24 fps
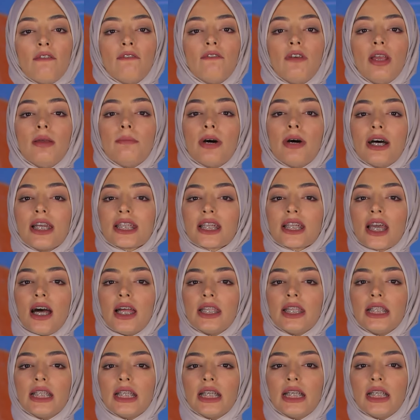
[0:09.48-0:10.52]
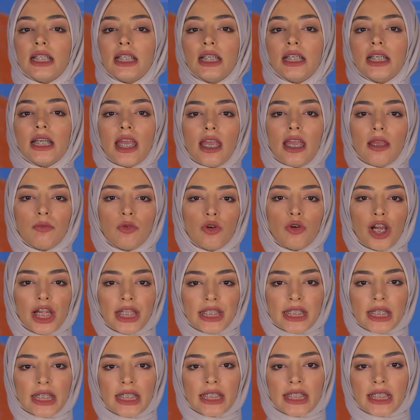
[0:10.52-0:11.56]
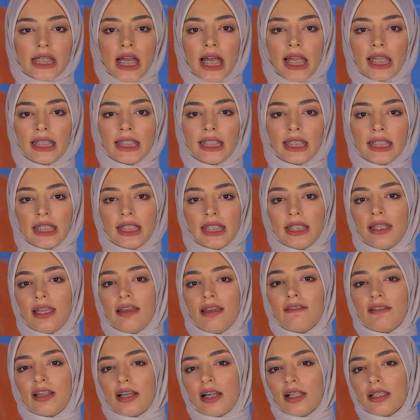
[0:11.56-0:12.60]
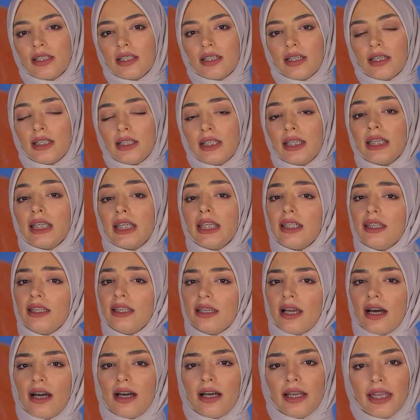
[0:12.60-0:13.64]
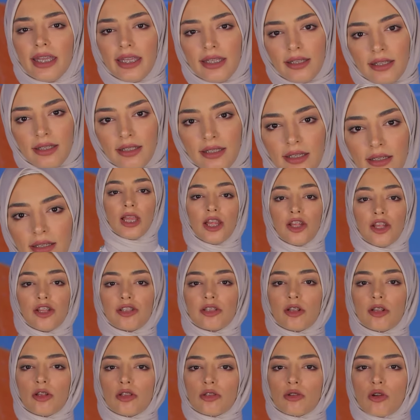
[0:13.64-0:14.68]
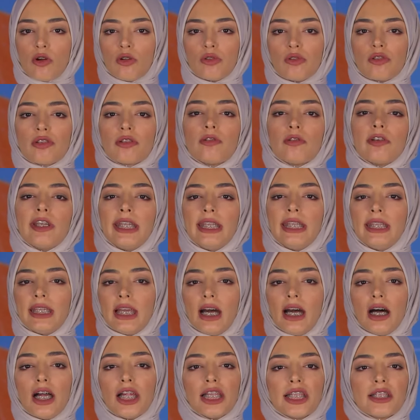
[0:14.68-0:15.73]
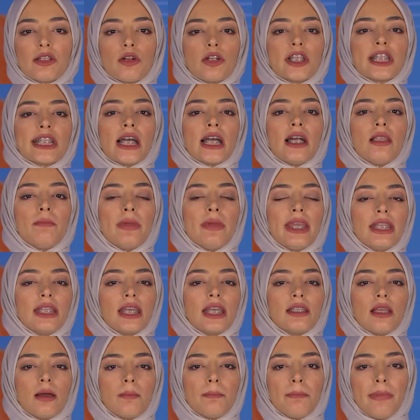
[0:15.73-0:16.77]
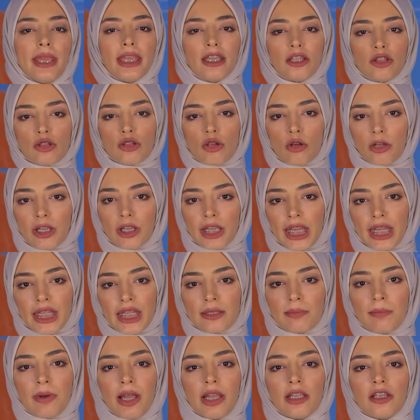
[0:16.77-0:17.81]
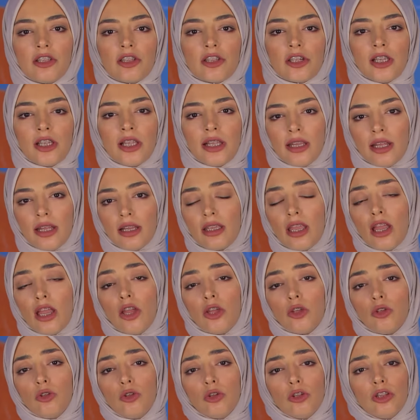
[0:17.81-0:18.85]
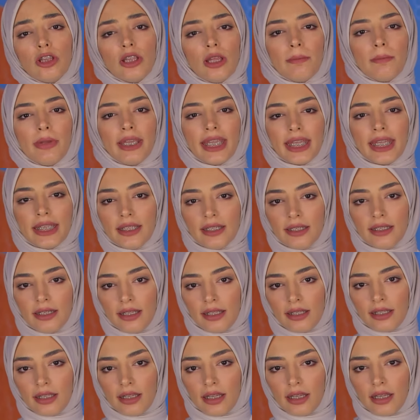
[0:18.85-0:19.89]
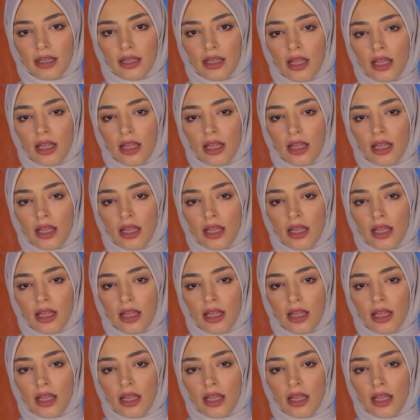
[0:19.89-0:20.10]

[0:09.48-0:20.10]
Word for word: ve başkanlığını Ebu Hasan Said'in devraldığını iddia etti. Söz konusu iddia sosyal medyada pek çok kez paylaşılarak gündeme getirildi.